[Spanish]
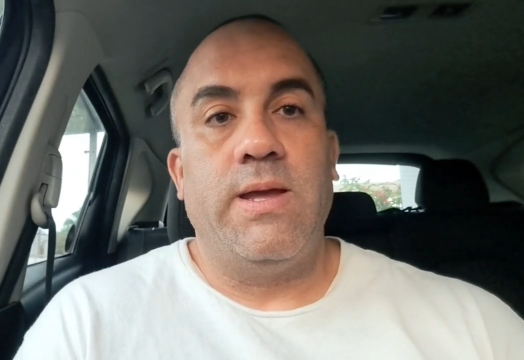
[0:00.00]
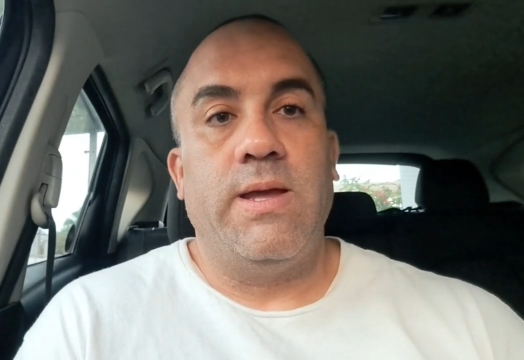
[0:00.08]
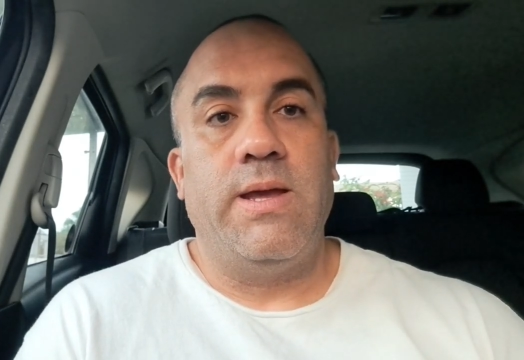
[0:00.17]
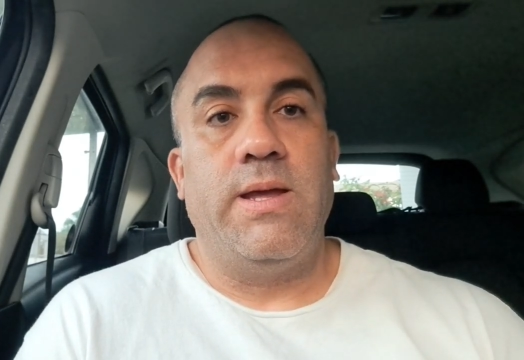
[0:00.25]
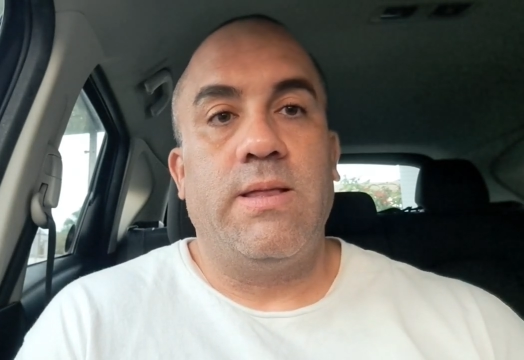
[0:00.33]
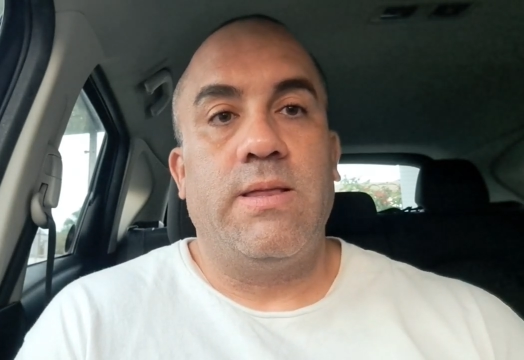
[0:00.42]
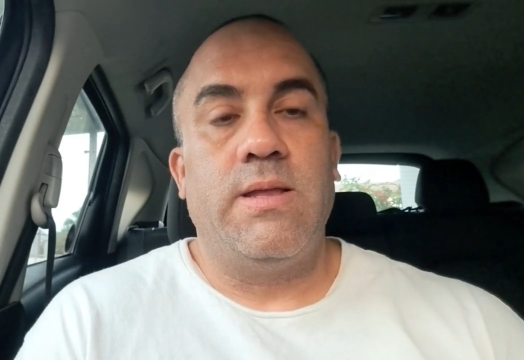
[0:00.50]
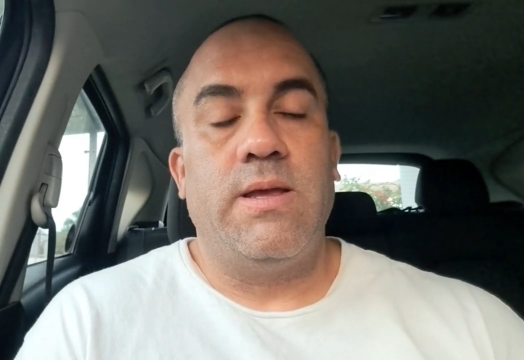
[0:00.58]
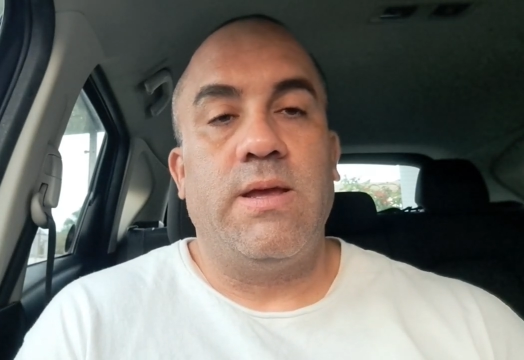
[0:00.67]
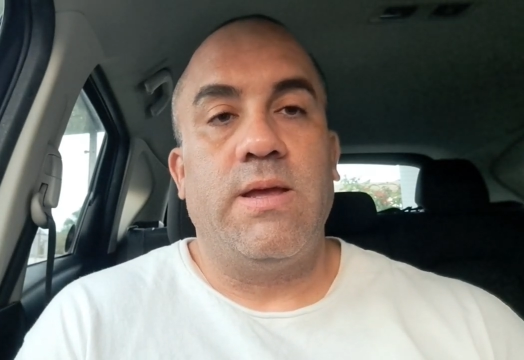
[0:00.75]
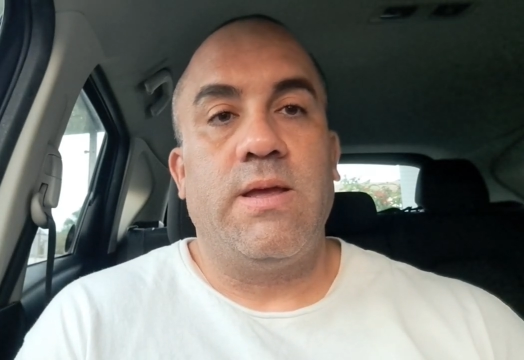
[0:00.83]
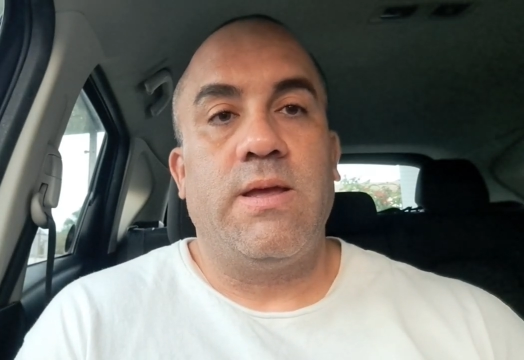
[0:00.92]

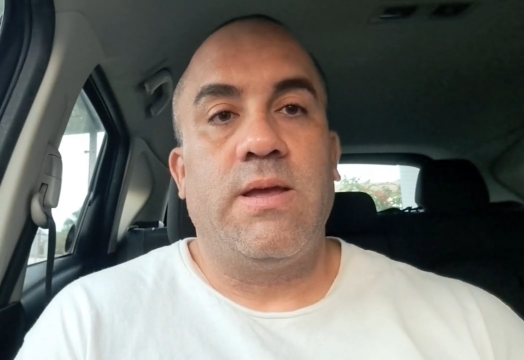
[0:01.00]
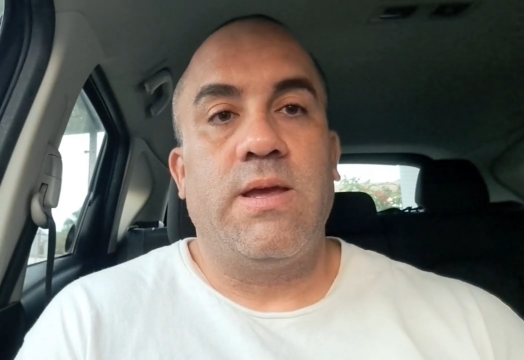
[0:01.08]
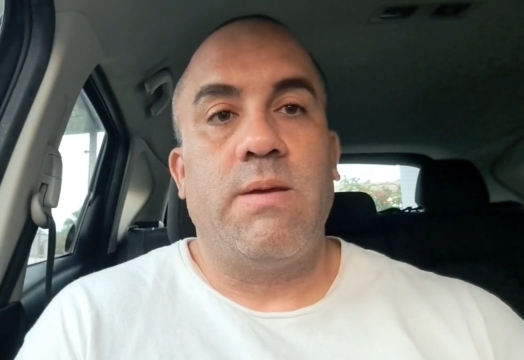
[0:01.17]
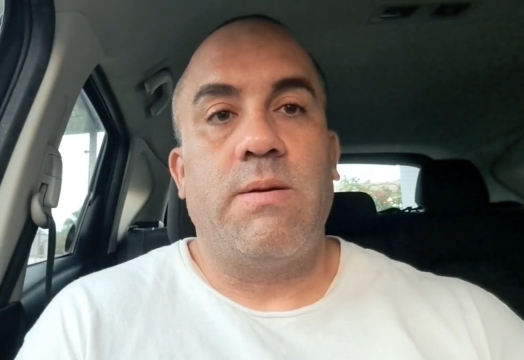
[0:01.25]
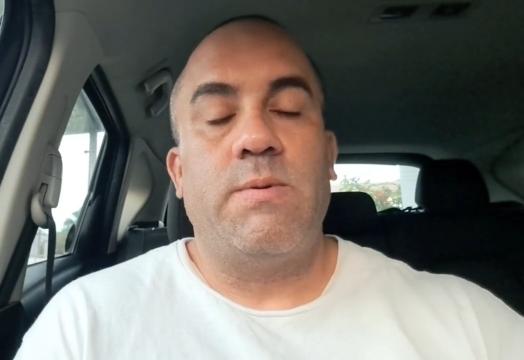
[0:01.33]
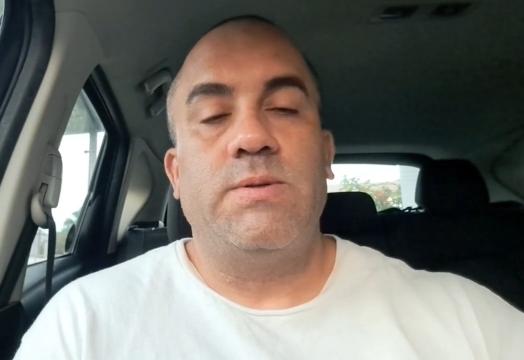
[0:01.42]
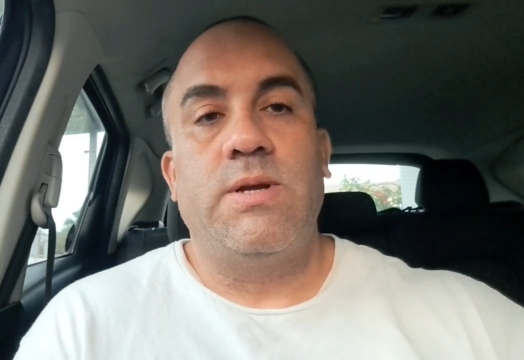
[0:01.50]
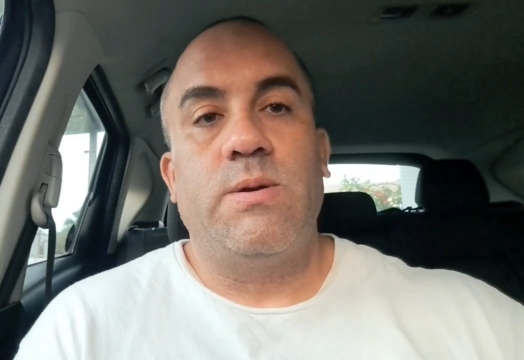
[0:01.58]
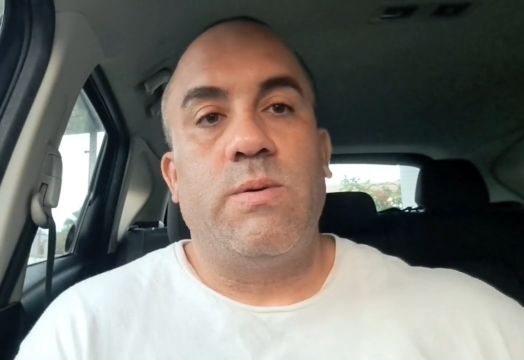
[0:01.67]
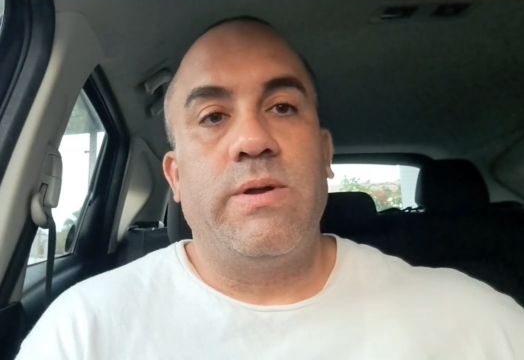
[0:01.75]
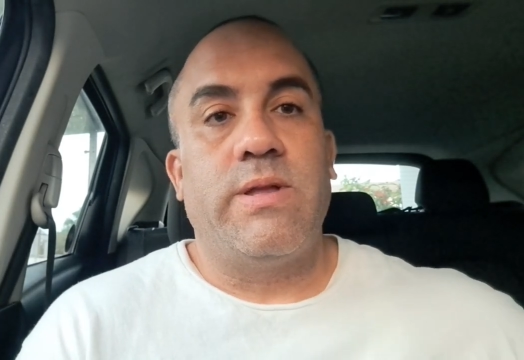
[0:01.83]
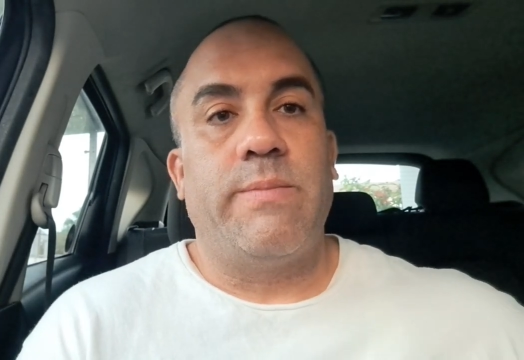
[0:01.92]
este, qué vamos a hacer
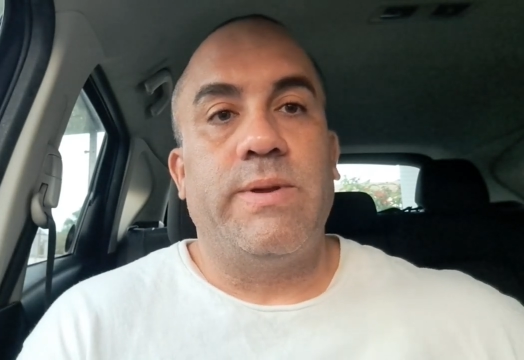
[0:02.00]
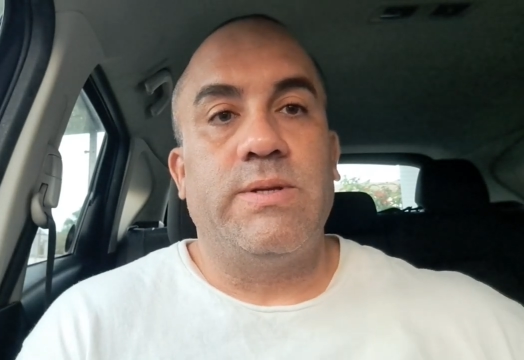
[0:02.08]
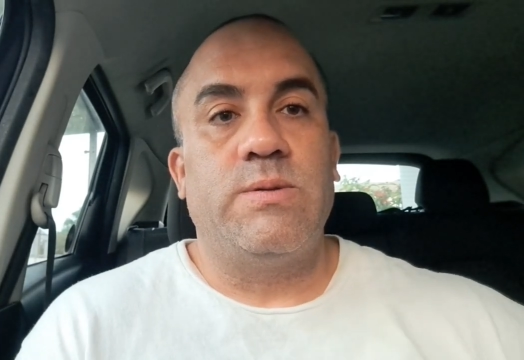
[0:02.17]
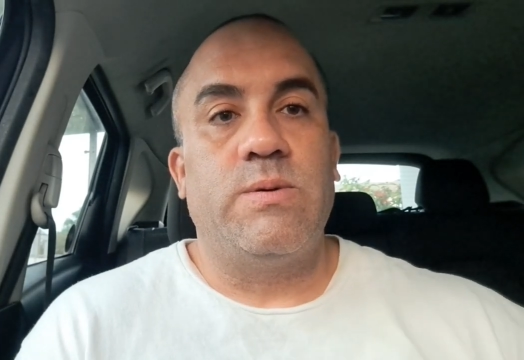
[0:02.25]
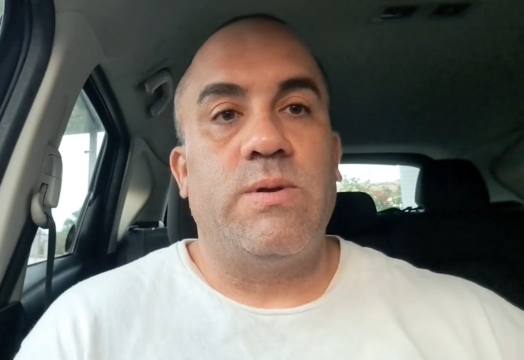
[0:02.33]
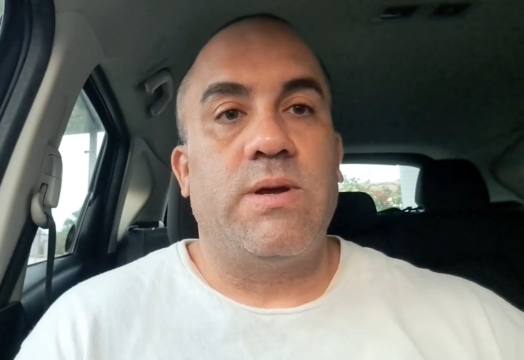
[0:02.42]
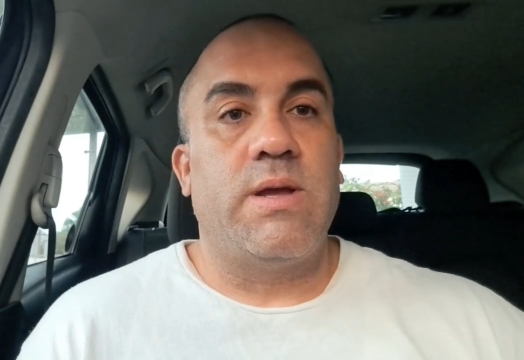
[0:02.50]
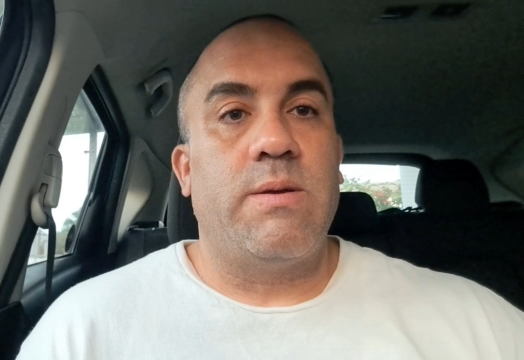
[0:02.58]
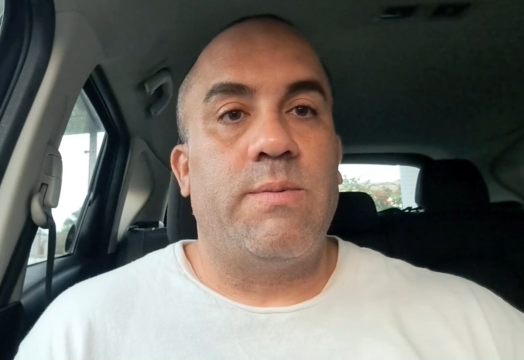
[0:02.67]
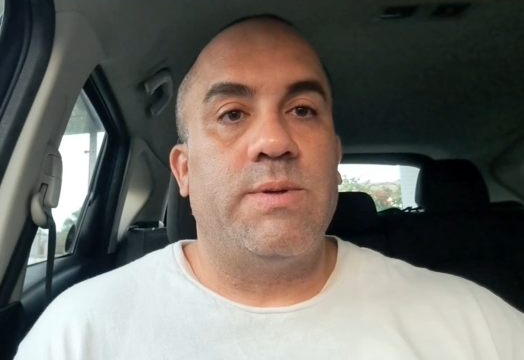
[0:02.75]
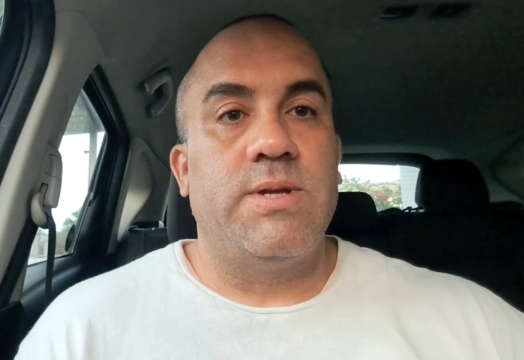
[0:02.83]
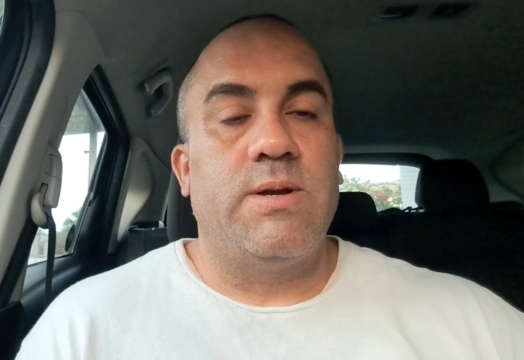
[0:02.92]
con esta persona, qué
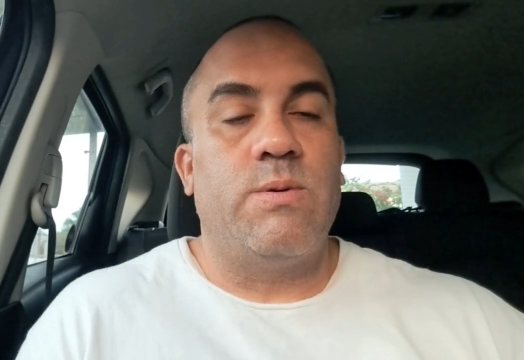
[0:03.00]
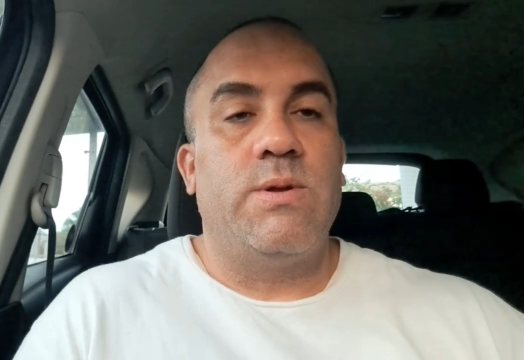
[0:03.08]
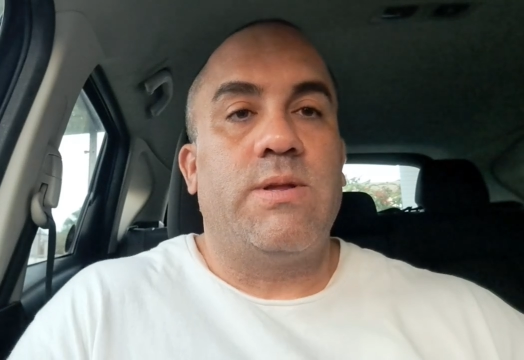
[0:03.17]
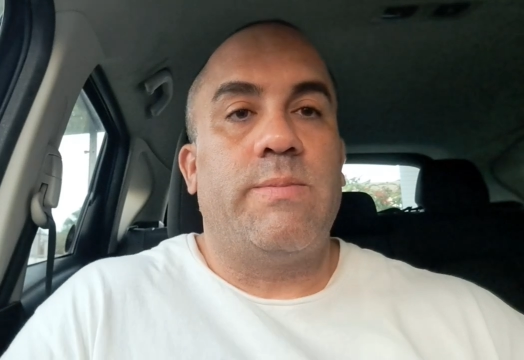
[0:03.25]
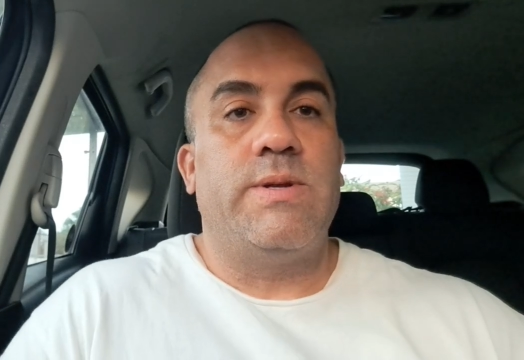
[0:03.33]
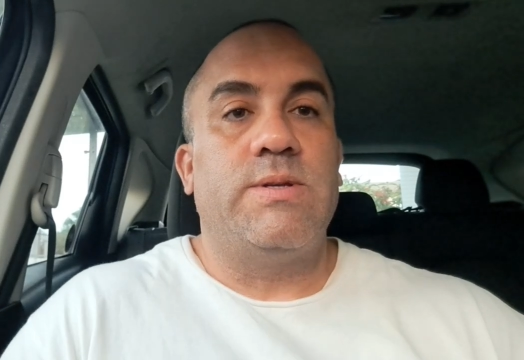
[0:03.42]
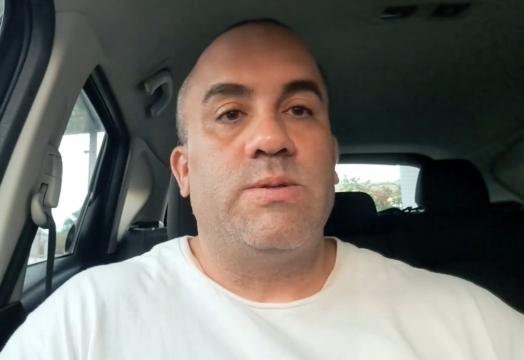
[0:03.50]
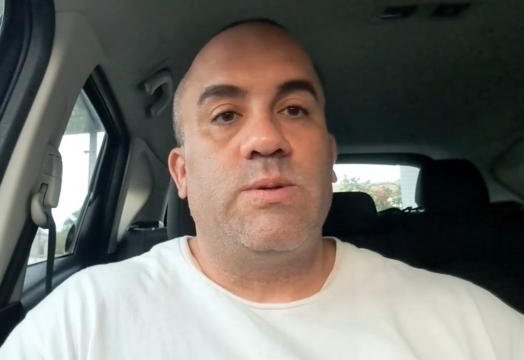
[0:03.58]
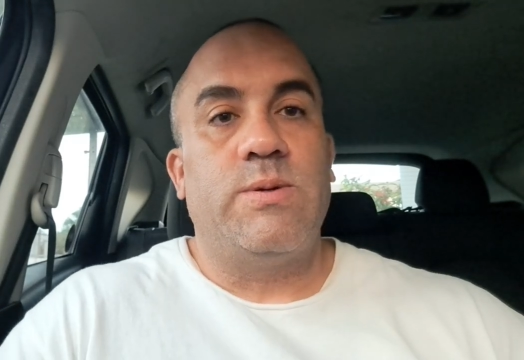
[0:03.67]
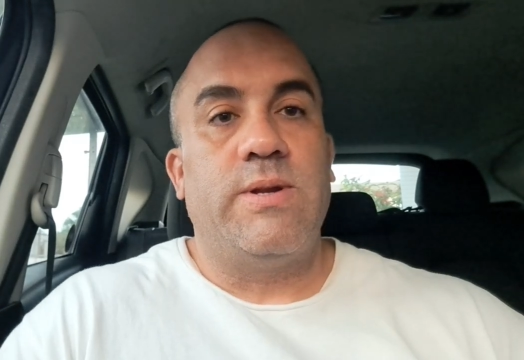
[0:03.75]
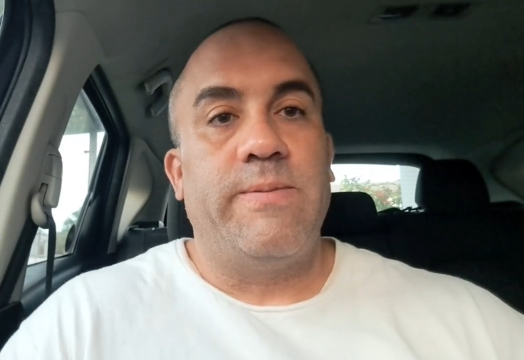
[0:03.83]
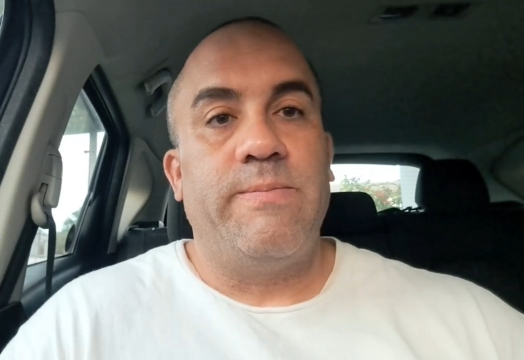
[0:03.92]
vamos a hacer con esta
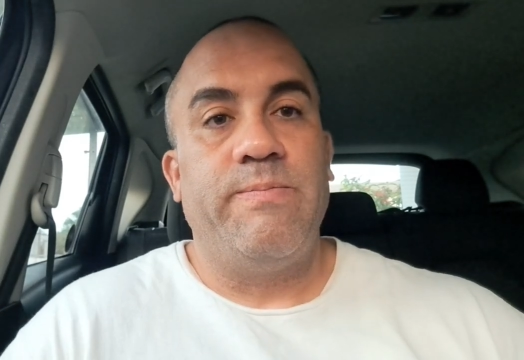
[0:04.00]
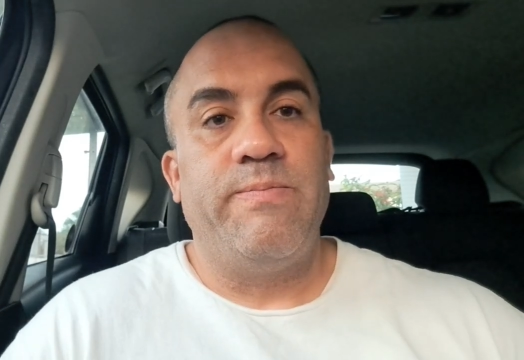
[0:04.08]
persona,